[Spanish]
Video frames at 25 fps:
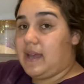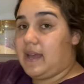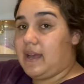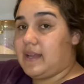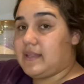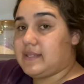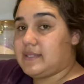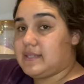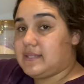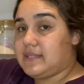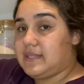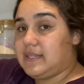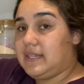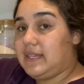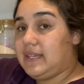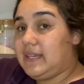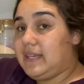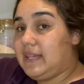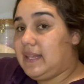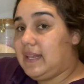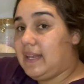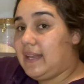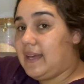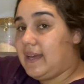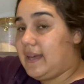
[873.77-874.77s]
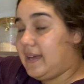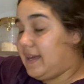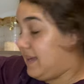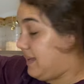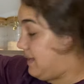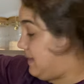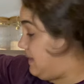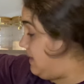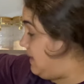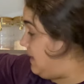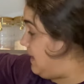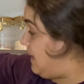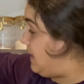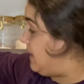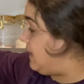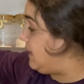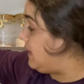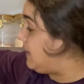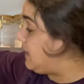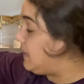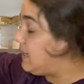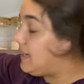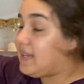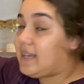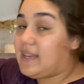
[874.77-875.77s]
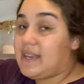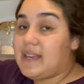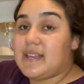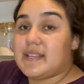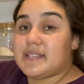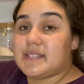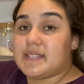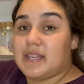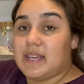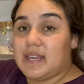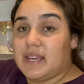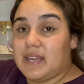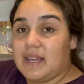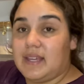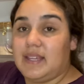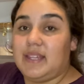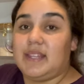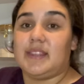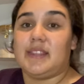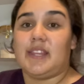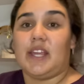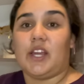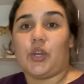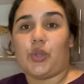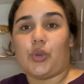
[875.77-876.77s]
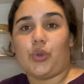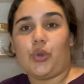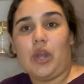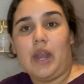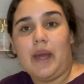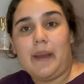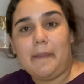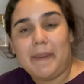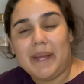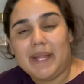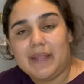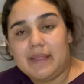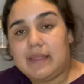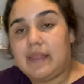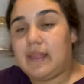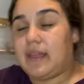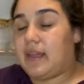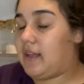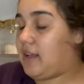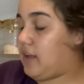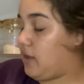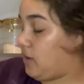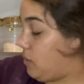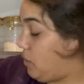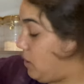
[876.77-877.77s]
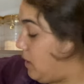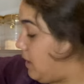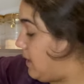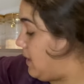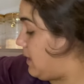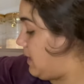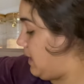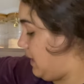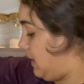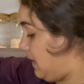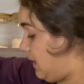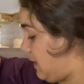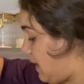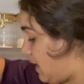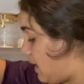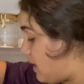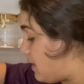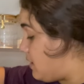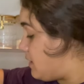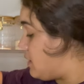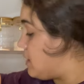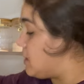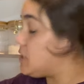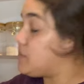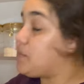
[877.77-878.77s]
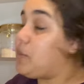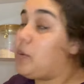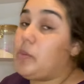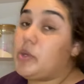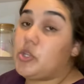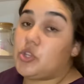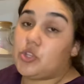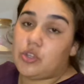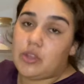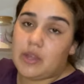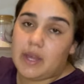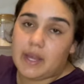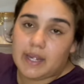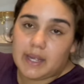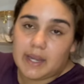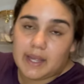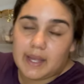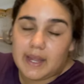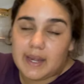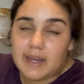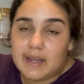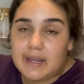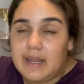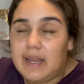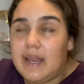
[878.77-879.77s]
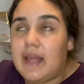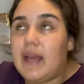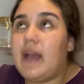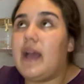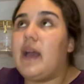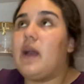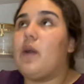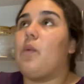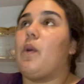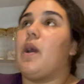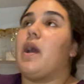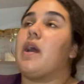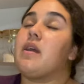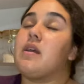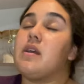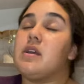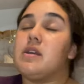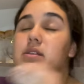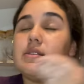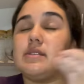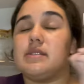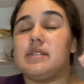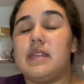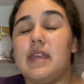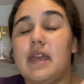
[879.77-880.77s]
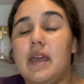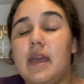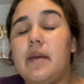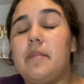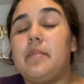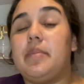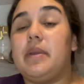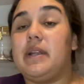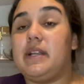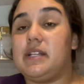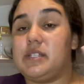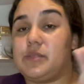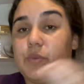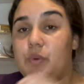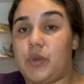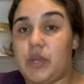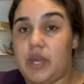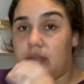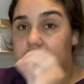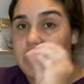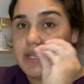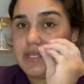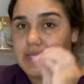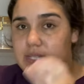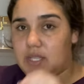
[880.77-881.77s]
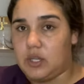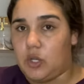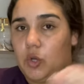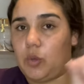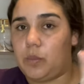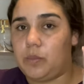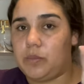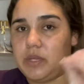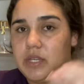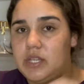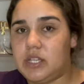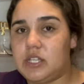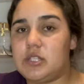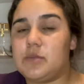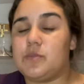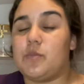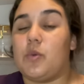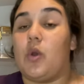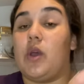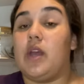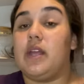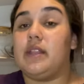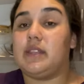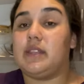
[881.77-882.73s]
así la, la harina, que ya se integró la manteca con la harina es momento de agregarle el agua. Siempre les voy a decir lo mismo.